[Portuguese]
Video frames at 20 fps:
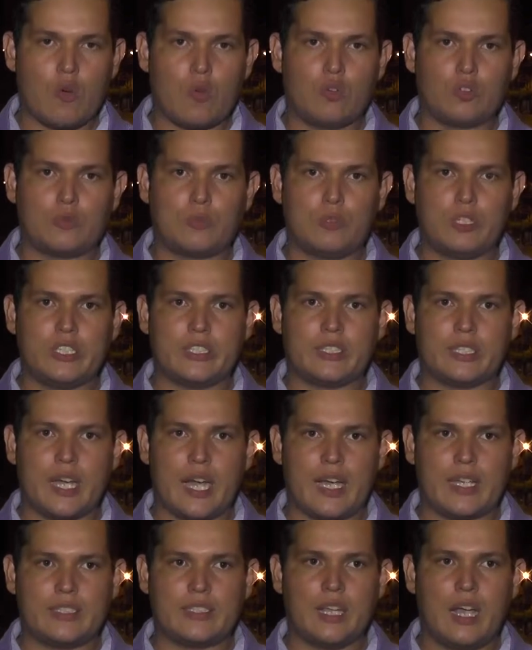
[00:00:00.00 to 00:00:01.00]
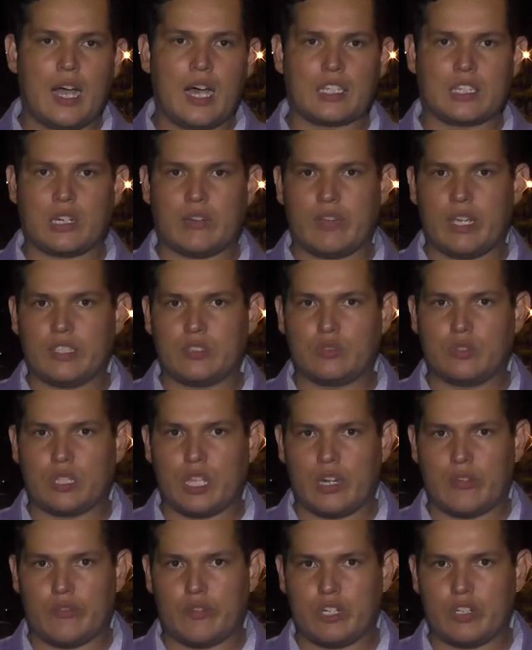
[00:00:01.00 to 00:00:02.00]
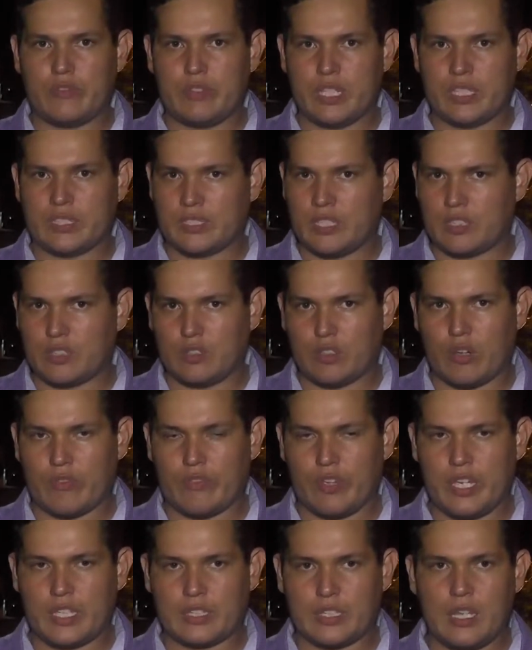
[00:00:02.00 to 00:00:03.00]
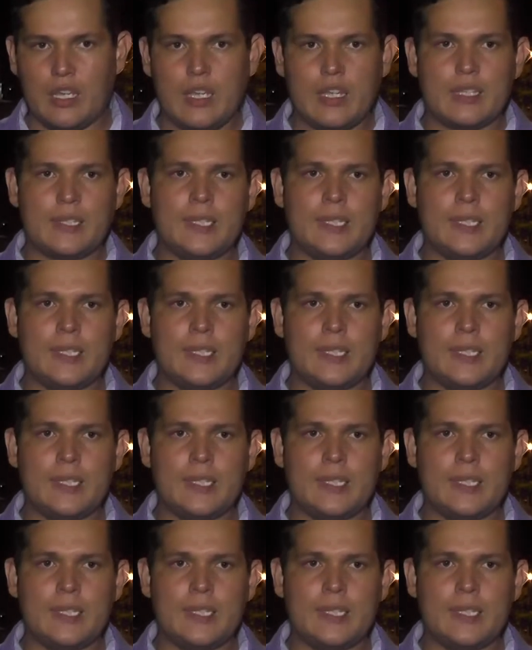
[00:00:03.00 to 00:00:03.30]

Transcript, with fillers: com os policiais através do telefone via 190.